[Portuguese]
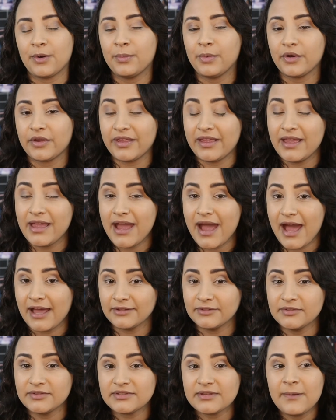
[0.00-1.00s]
um pouquinho
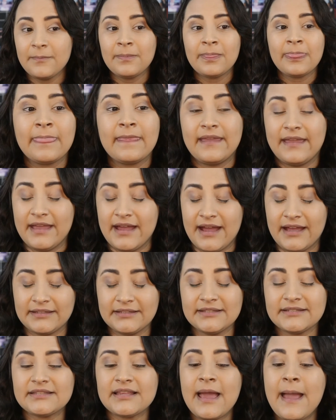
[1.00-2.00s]
errados
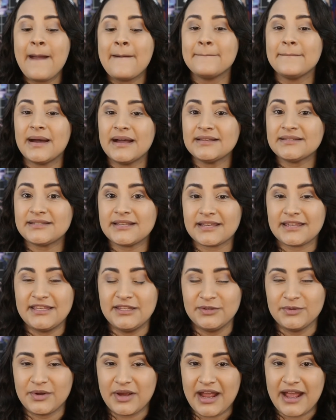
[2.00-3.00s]
erradas, mas aqui
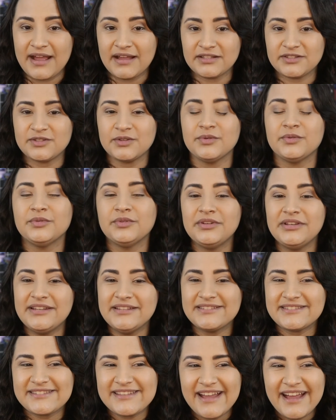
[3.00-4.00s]
no caso, o
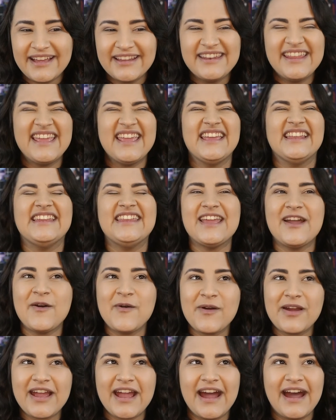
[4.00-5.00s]
Listar ele é
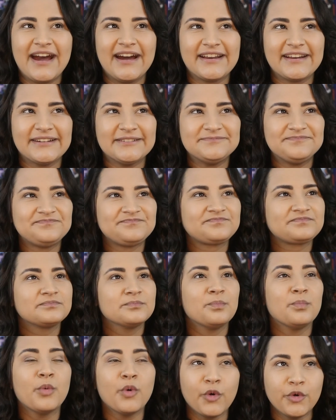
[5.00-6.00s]
um cara
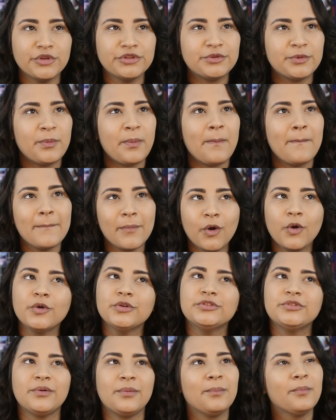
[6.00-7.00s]
muito,
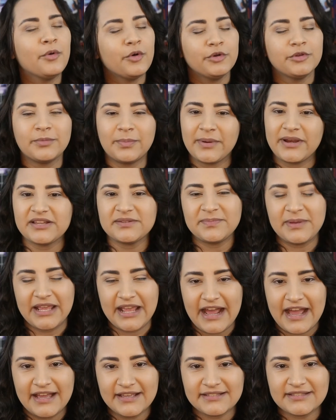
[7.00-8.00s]
muito, muito
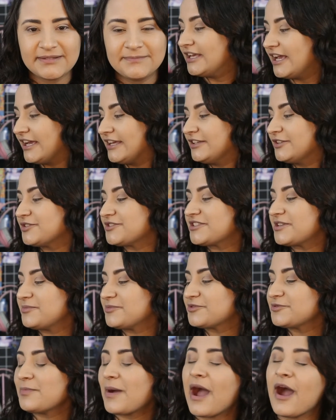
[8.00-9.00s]
perspicaz. E aí nós
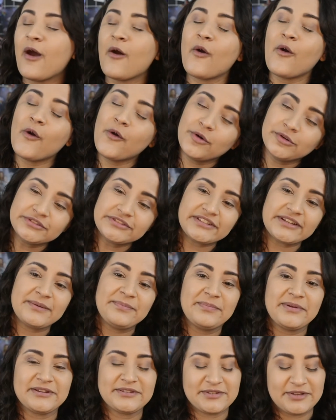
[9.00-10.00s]
temos uma outra
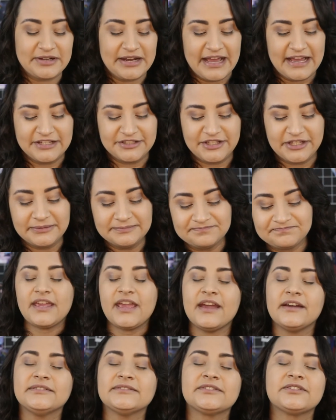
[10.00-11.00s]
personagem, que
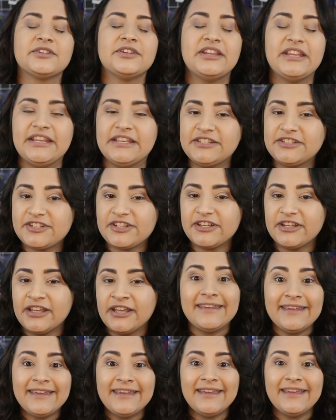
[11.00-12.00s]
é Antonite,
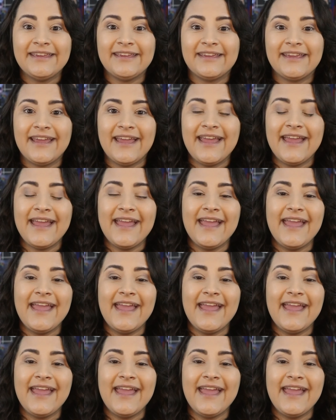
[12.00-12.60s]
que